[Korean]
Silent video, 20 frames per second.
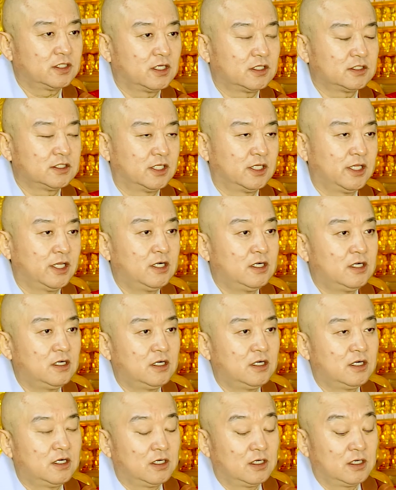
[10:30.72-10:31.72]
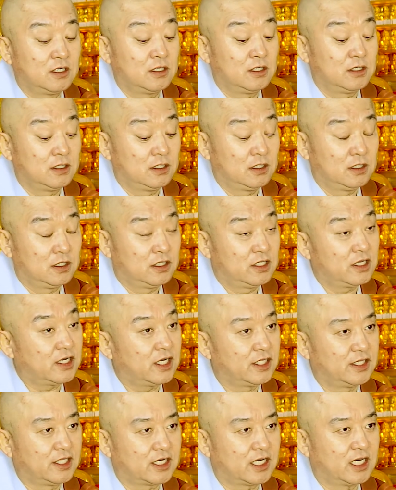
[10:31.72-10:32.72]
경전을 이
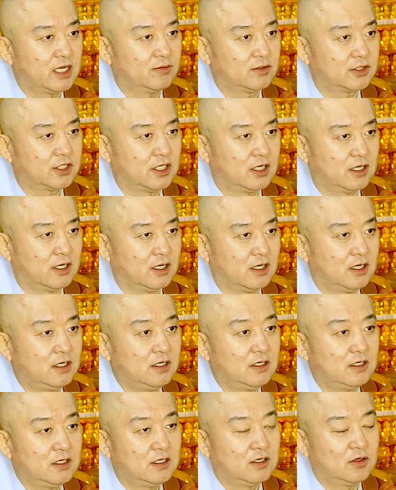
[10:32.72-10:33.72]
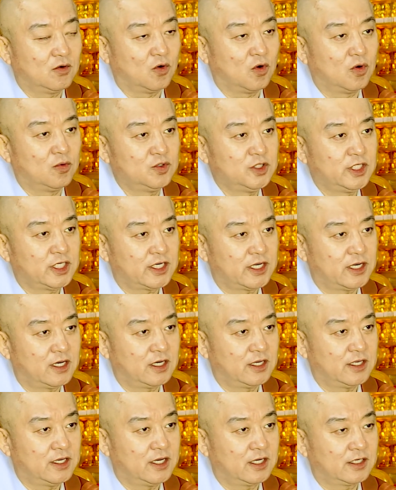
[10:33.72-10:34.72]
디가니까야부터
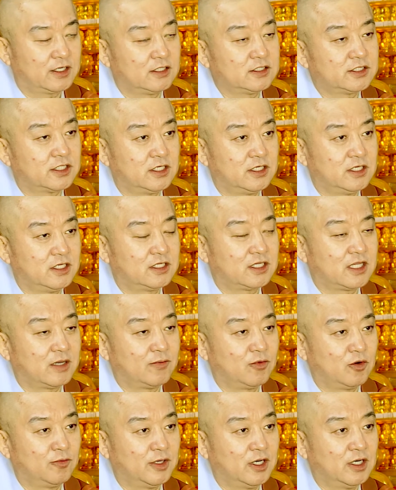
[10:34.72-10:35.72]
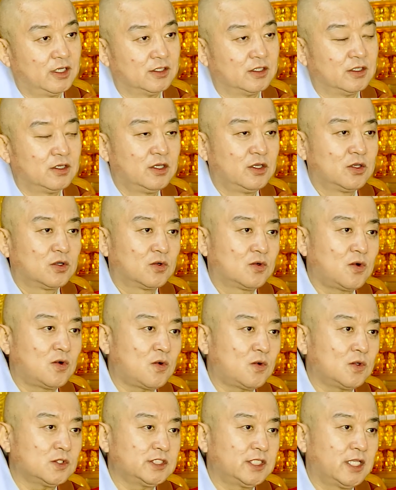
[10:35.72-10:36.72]
오브니까야 경전을 읽다 보면
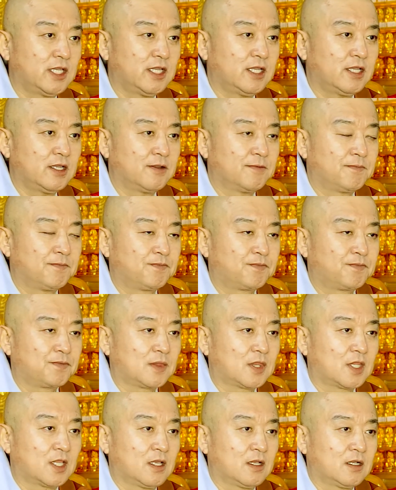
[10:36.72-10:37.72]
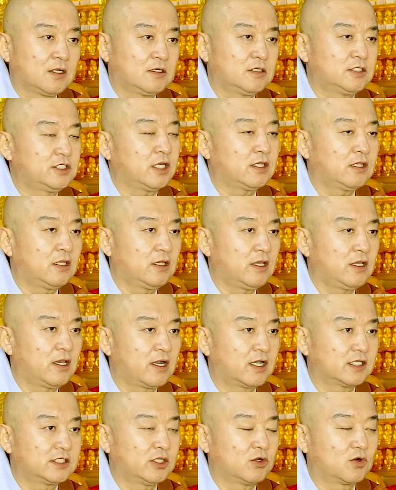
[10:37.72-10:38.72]
곳곳에
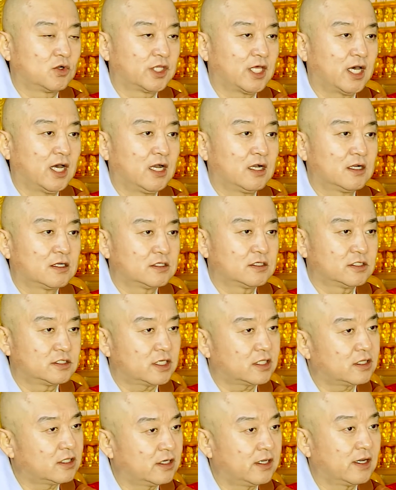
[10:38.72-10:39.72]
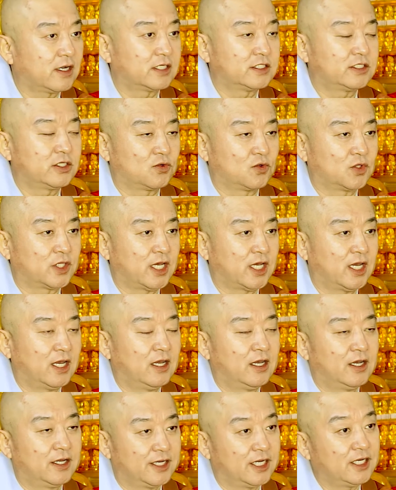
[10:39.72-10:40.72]
크샤테리아가 최고다, 크샤테리아가 최고다
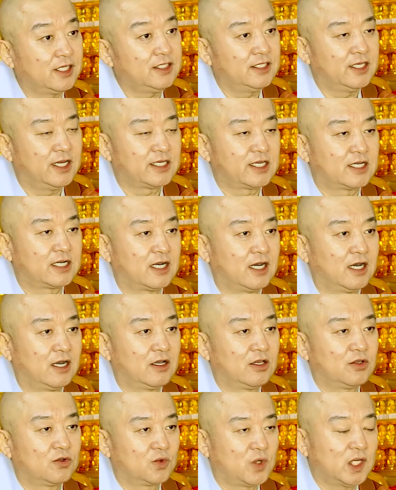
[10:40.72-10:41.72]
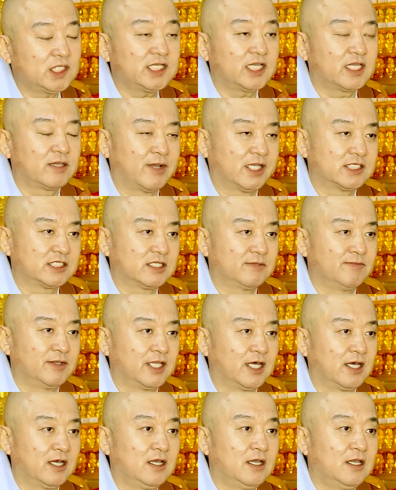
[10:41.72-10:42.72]
라는 이야기가 굉장히
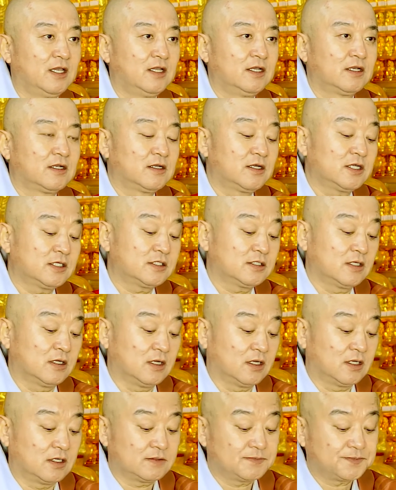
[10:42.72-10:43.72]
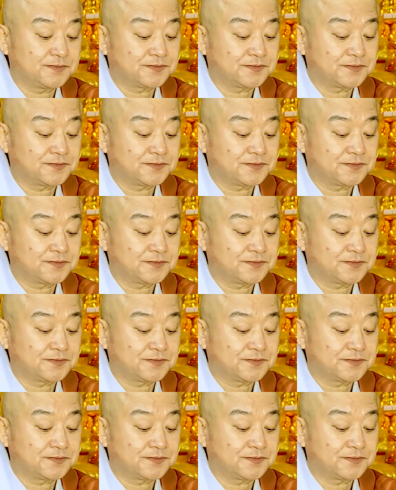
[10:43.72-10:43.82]
많습니다. 그래서